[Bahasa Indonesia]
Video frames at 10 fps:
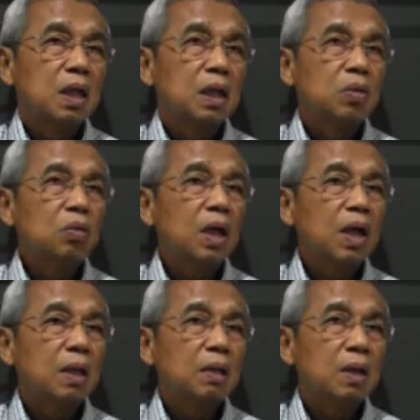itu
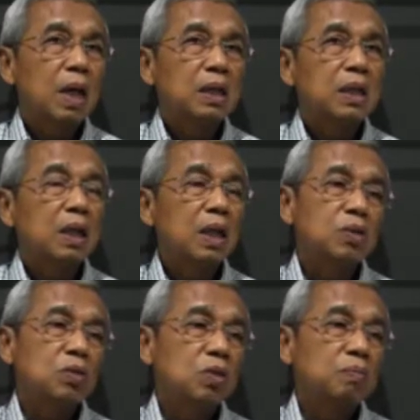hasilnya
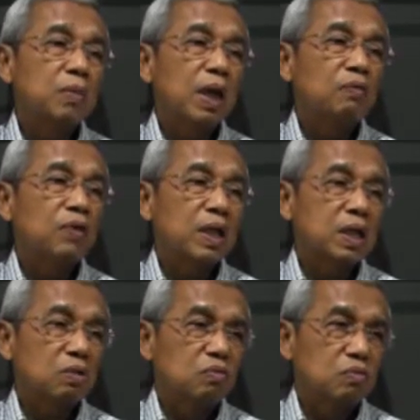cukup
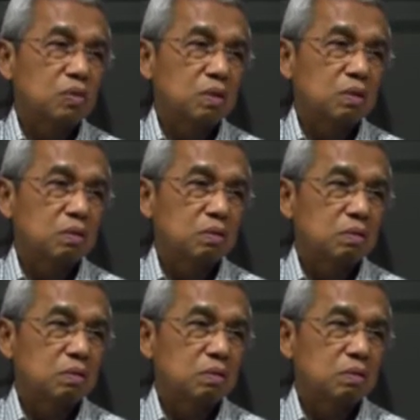efektif gitu